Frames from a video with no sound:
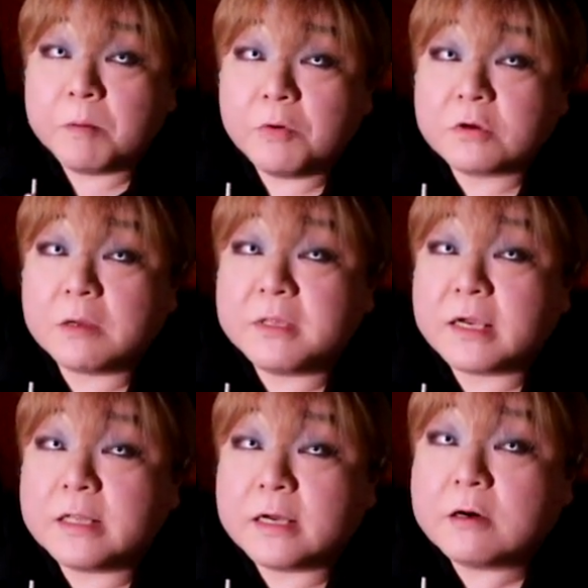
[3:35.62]
僕らみ
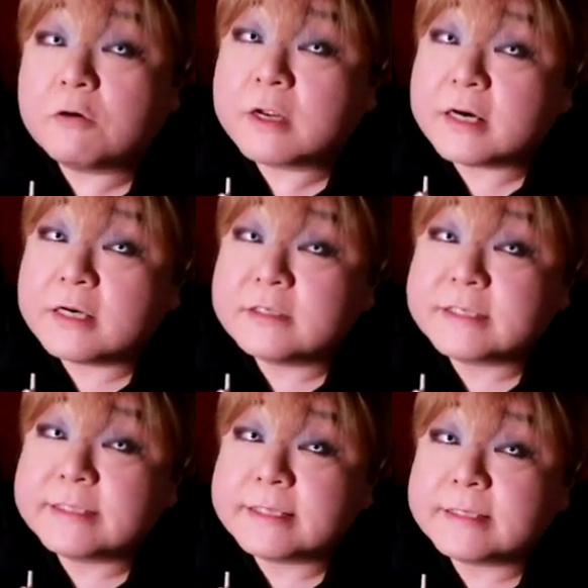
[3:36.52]
たいなホラー
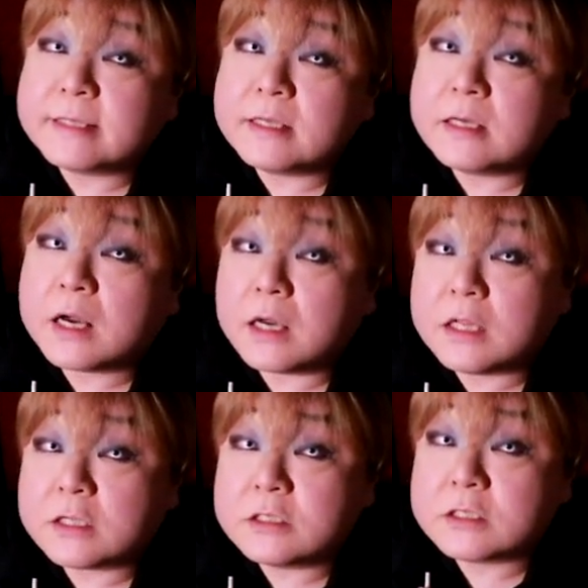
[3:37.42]
好きだったり、怪
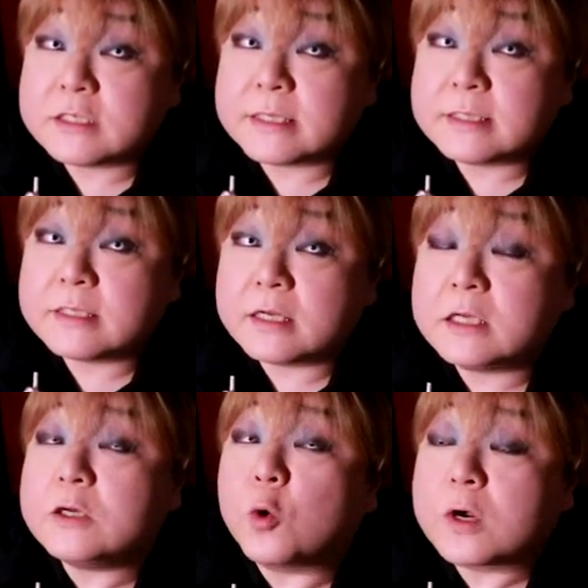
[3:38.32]
談好きだった
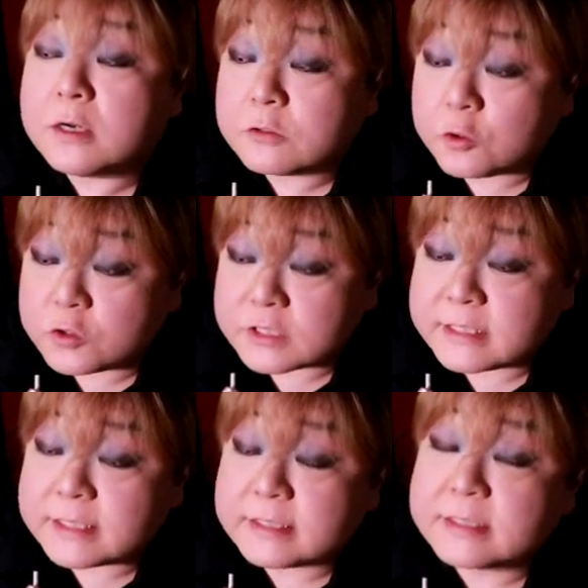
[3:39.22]
り、オカルト好き
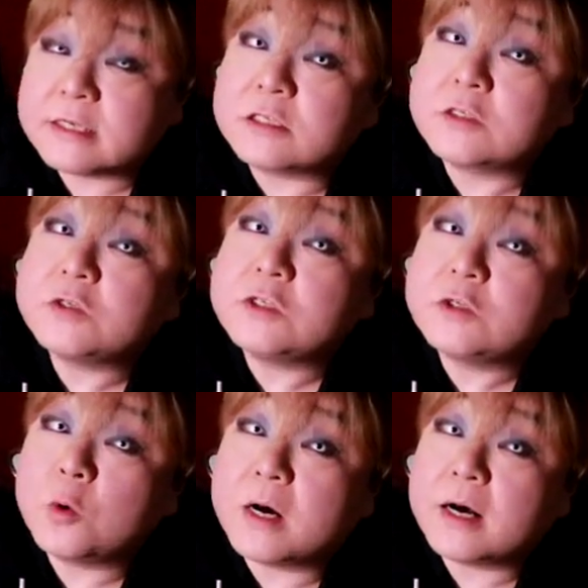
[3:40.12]
だったりする
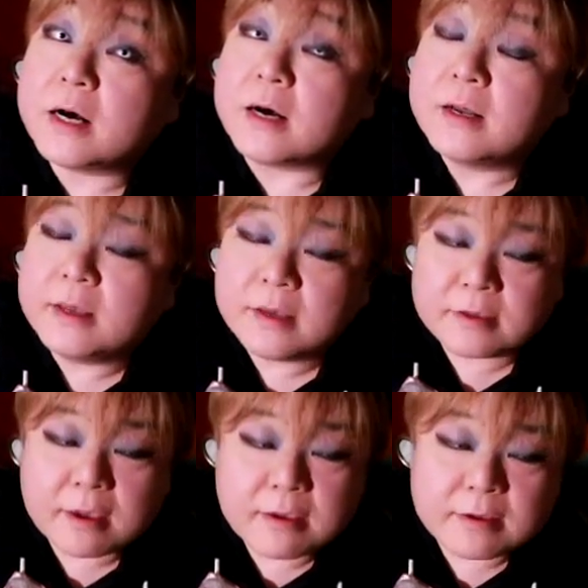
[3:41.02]
人は、
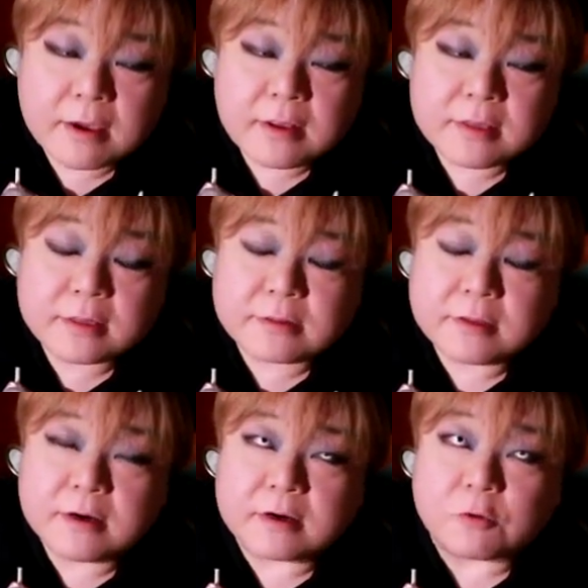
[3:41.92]
原型になっ
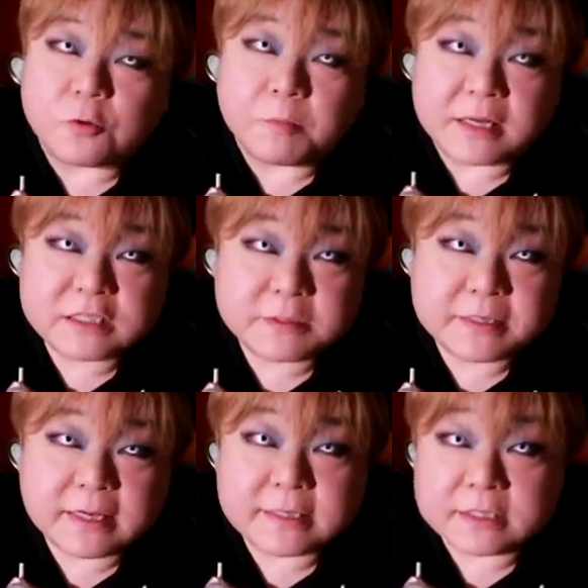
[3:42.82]
たこの松
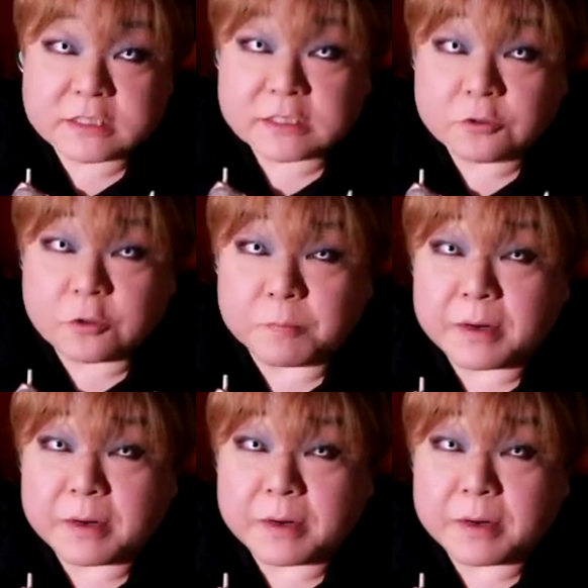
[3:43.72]
原谷氏の